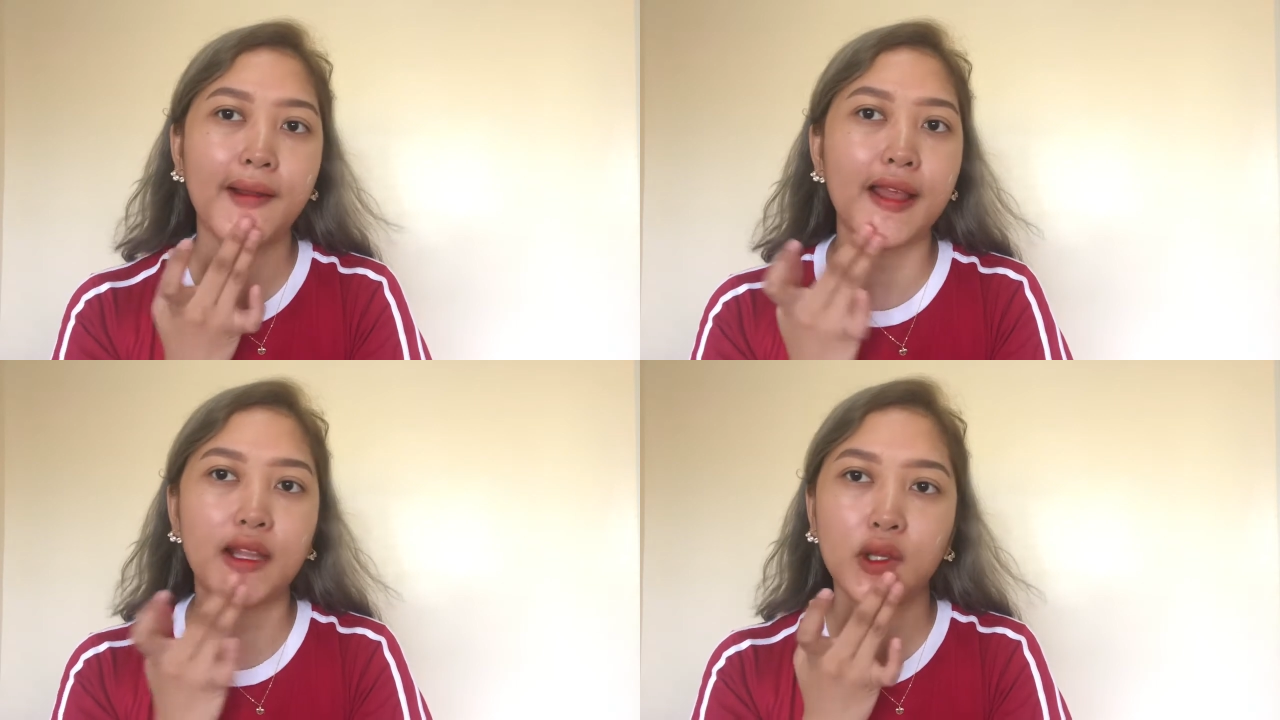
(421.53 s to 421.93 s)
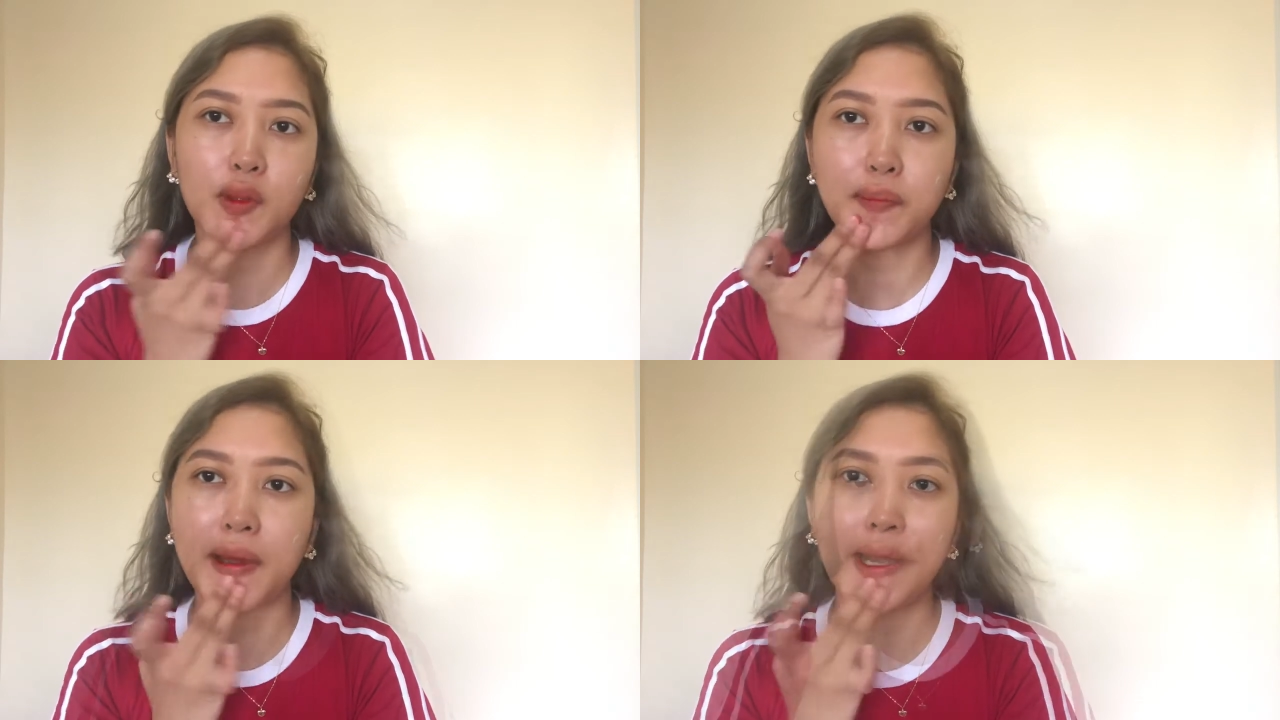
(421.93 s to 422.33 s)

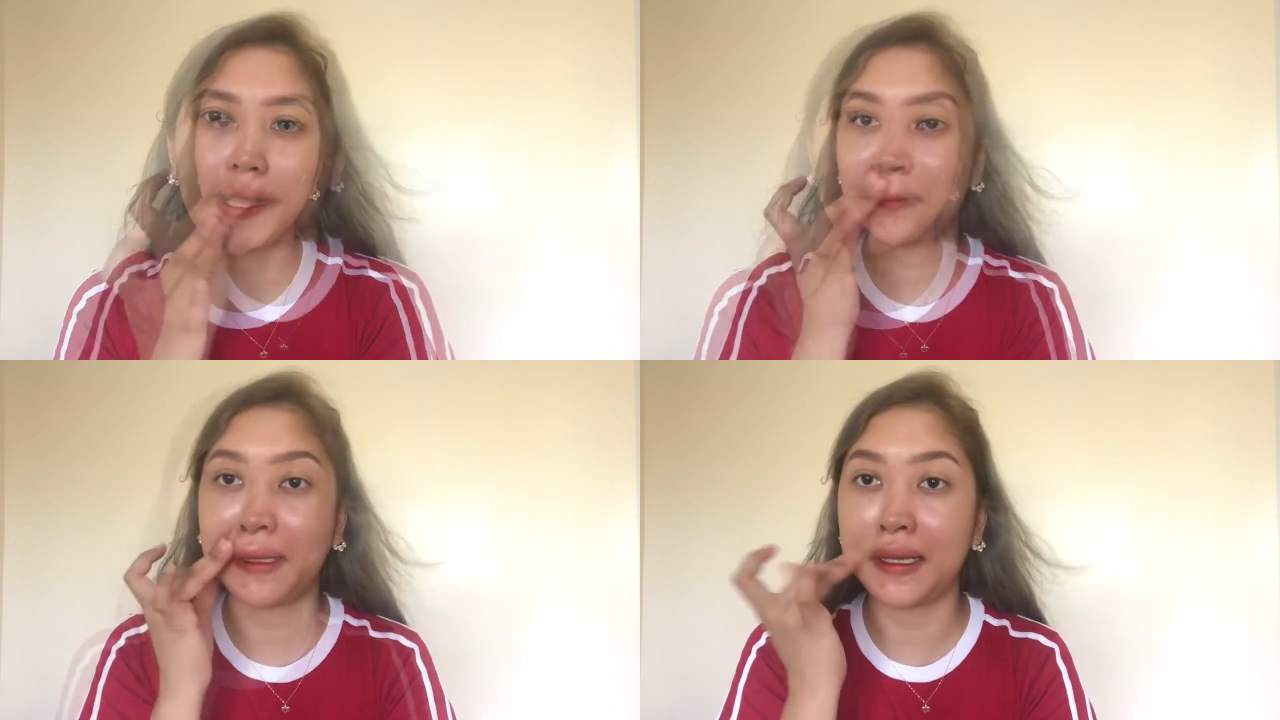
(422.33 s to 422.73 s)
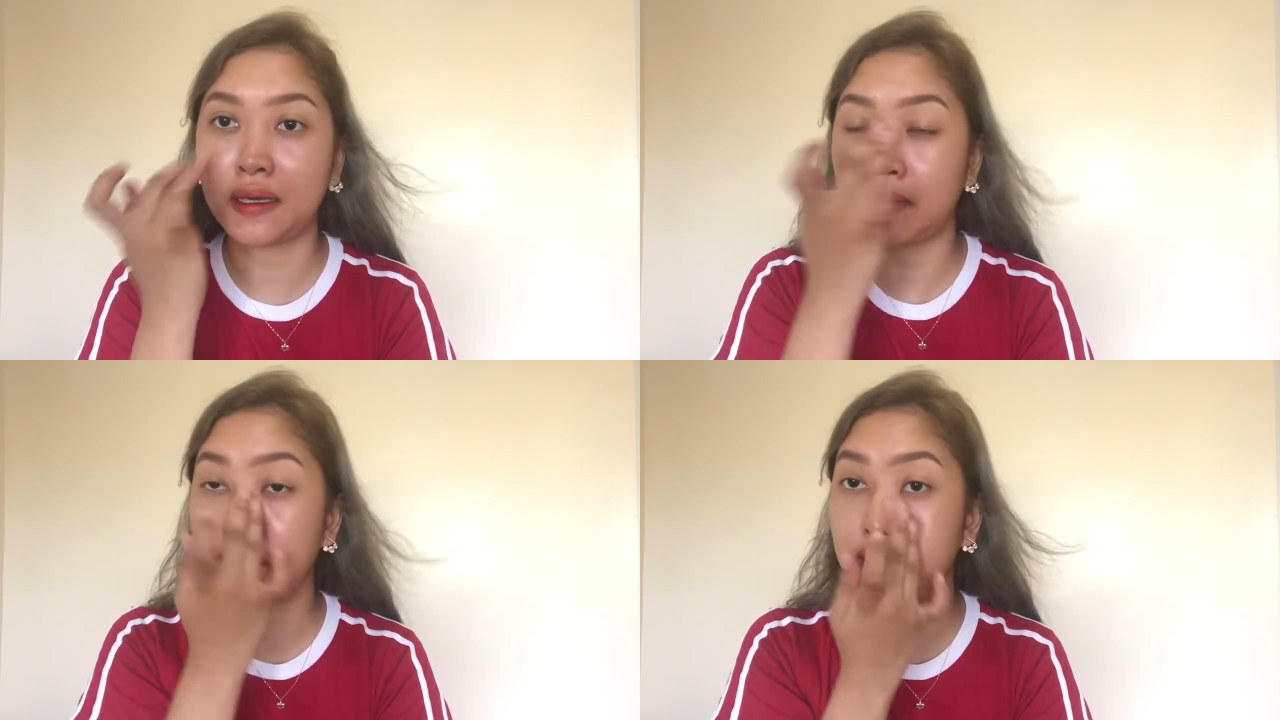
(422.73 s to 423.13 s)
nandun pa rin. Iba lang
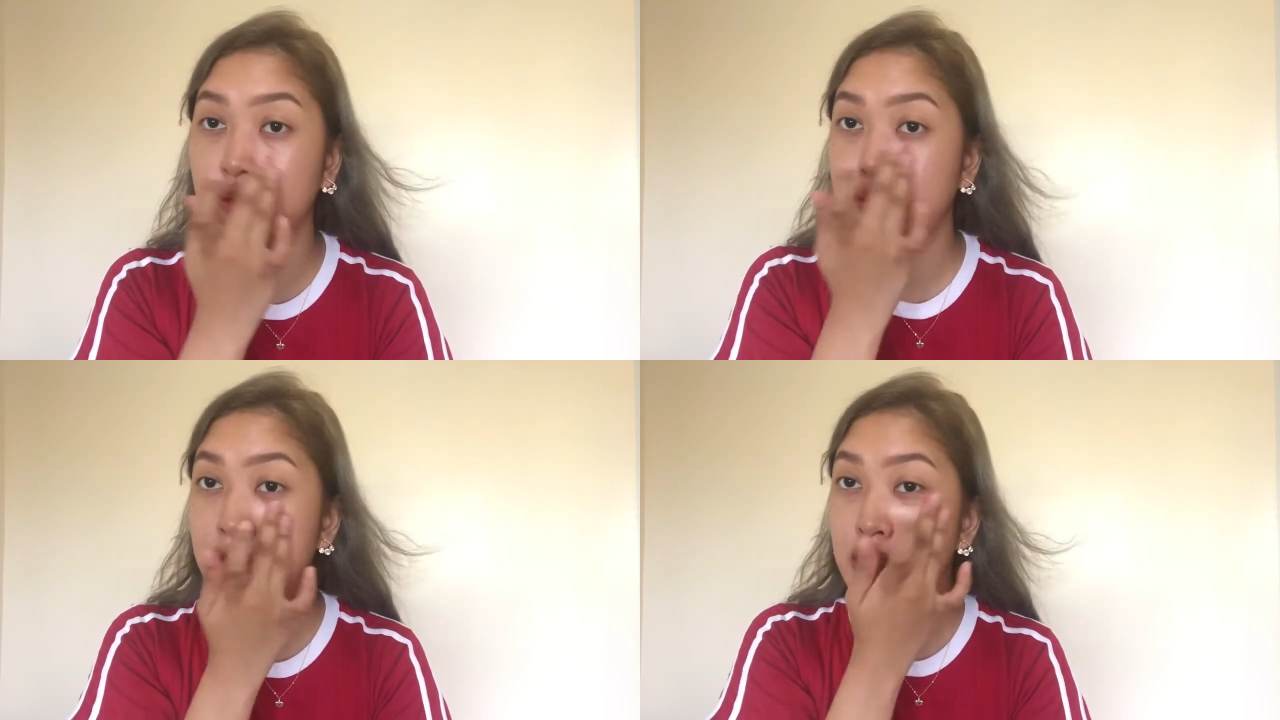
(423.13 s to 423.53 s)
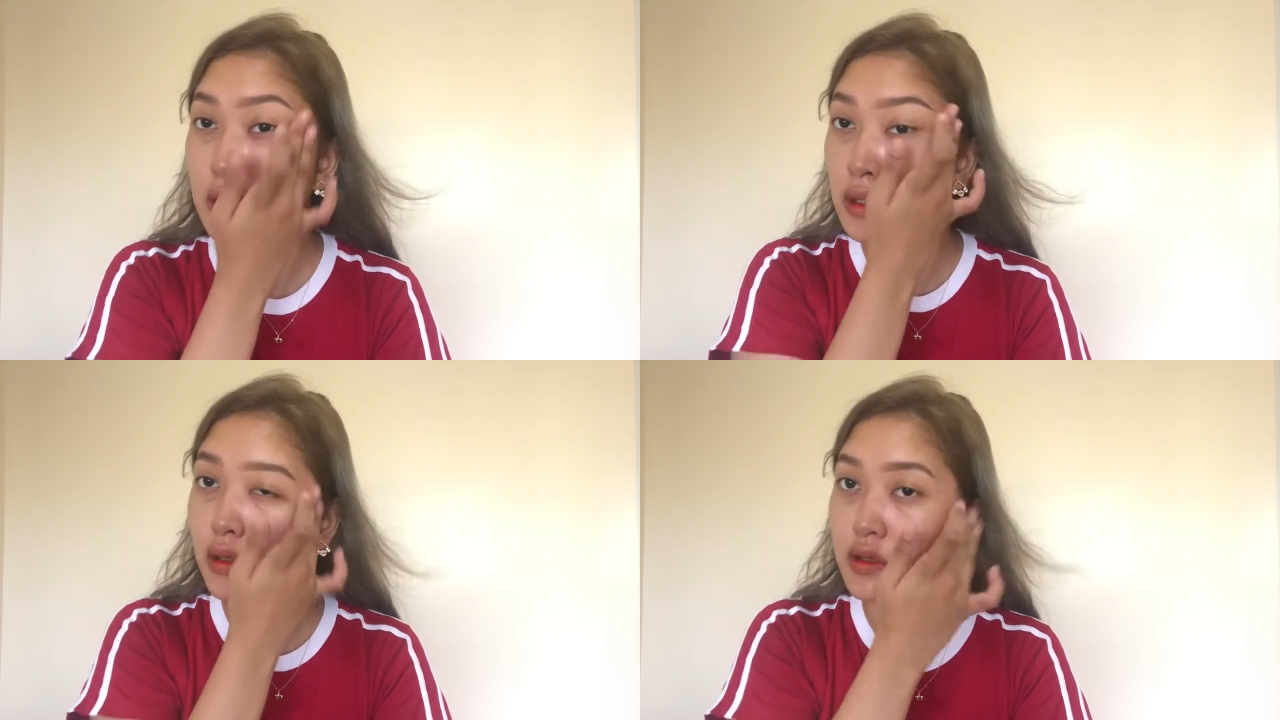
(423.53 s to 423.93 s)
yung
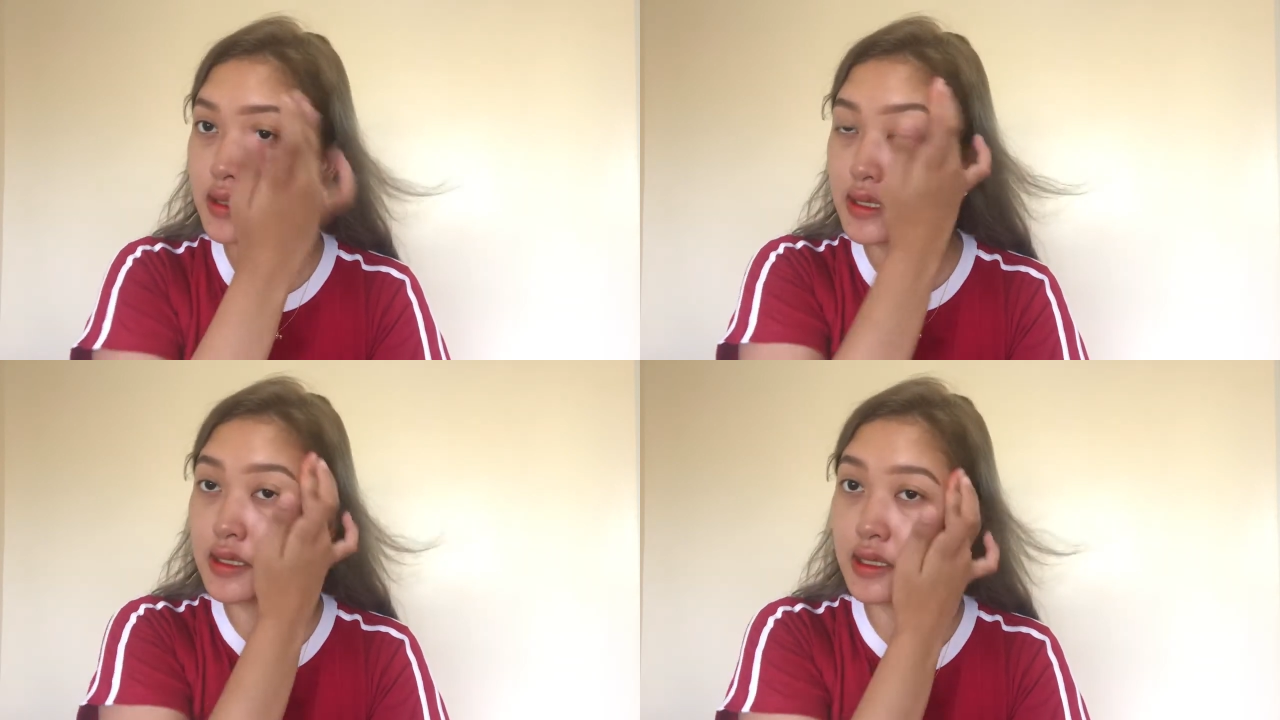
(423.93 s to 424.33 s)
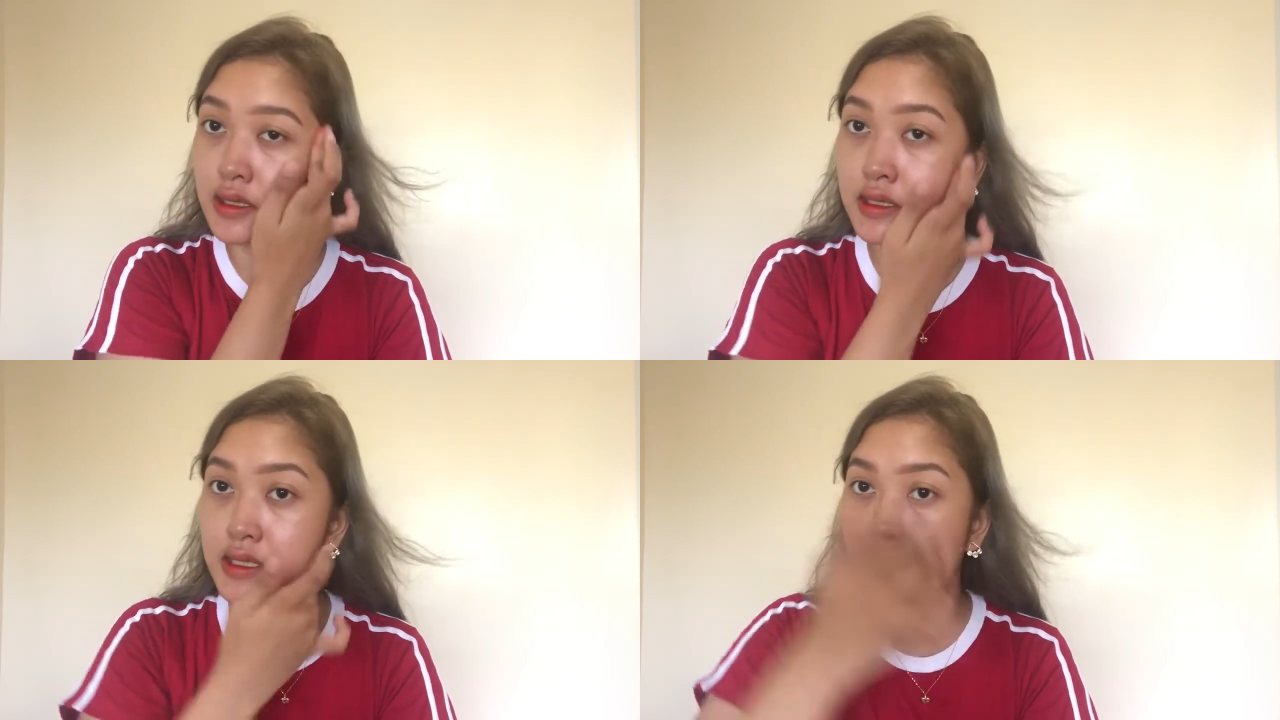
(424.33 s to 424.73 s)

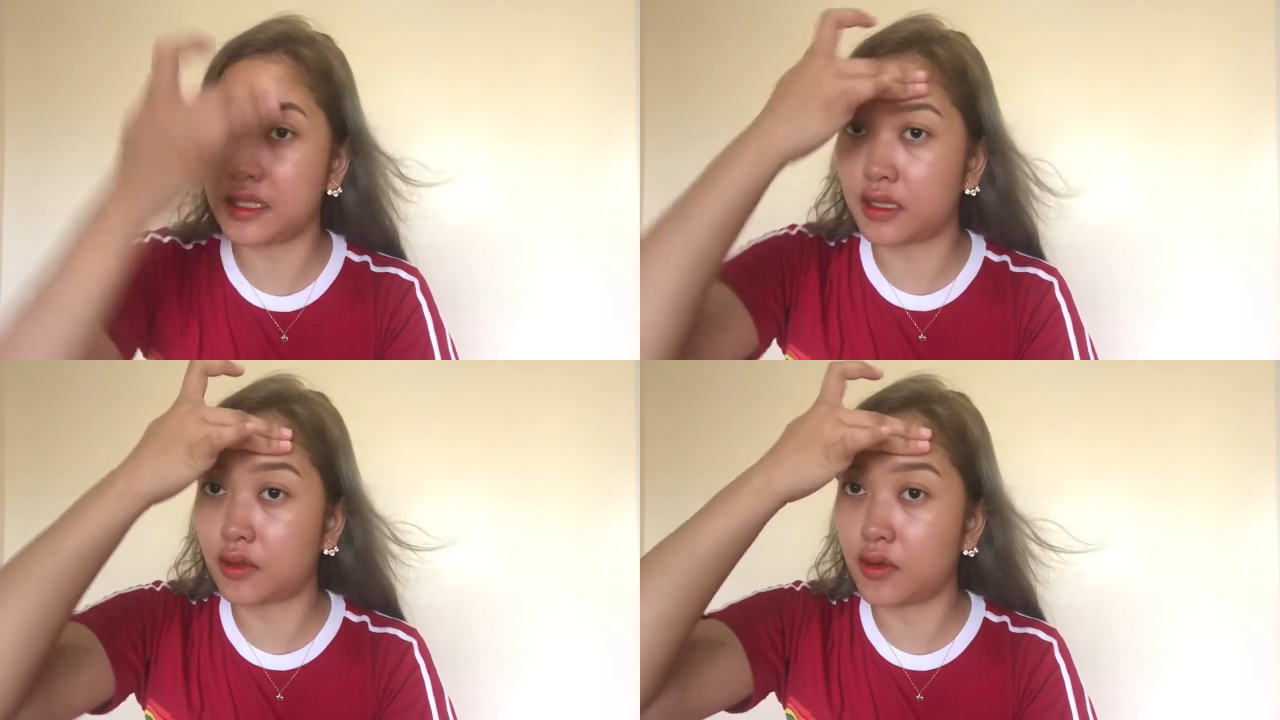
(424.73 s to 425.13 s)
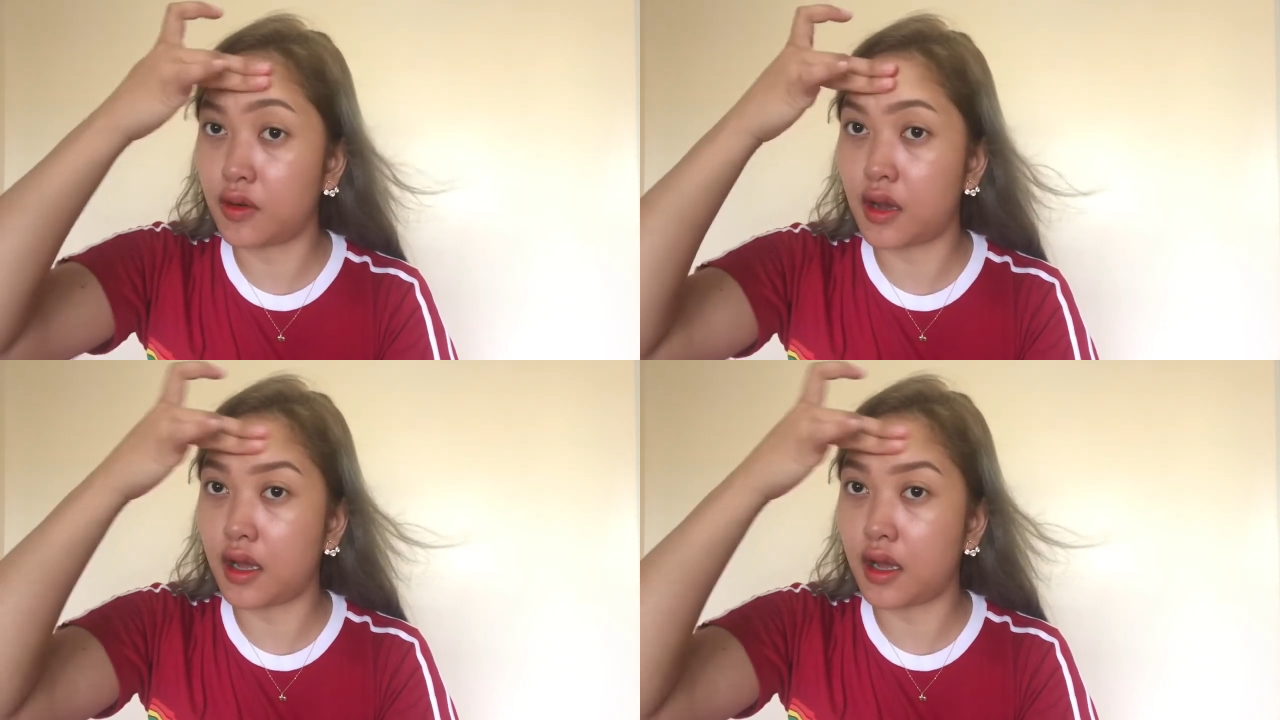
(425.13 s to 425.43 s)
consistency nito